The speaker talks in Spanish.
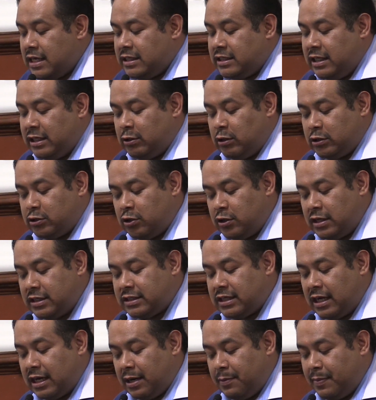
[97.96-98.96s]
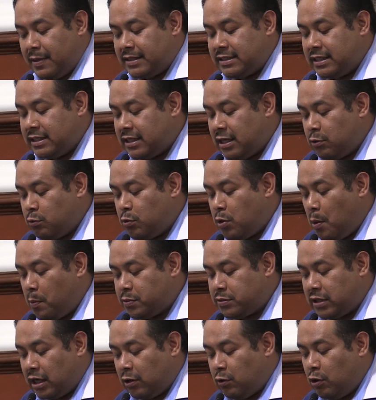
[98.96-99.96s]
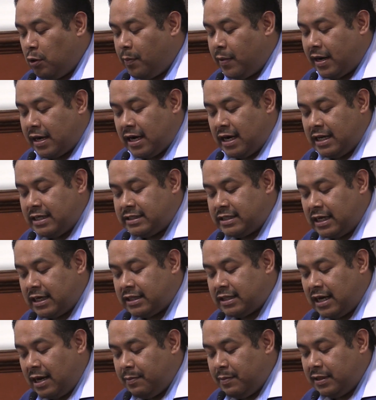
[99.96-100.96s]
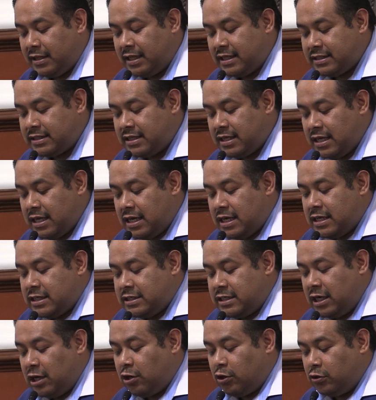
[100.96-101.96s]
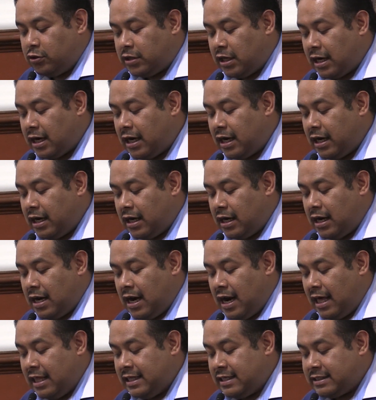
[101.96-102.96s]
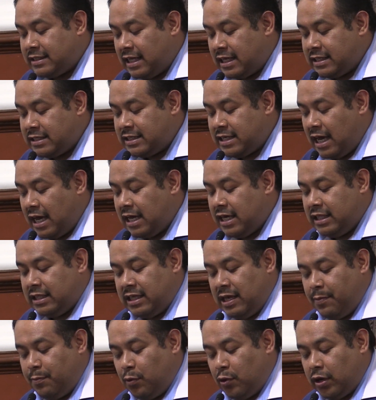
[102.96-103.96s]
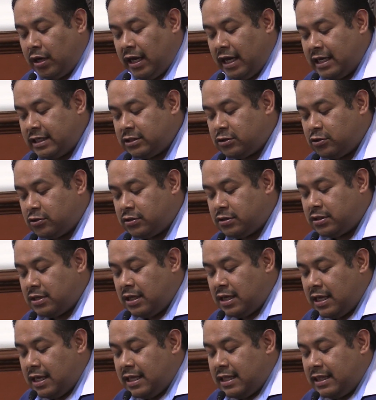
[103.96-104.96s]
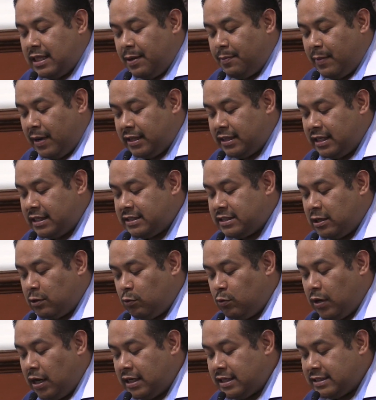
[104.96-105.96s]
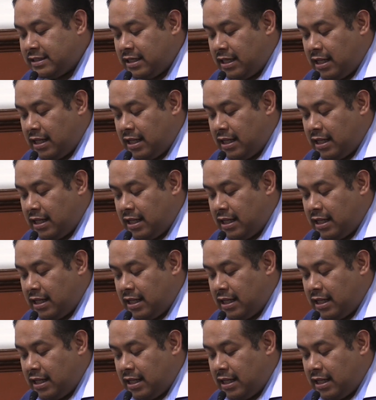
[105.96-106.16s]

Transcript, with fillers: situaciones que representan un obstáculo para realizar trámites, sin contar la distancia y tiempo que estos demanden según la,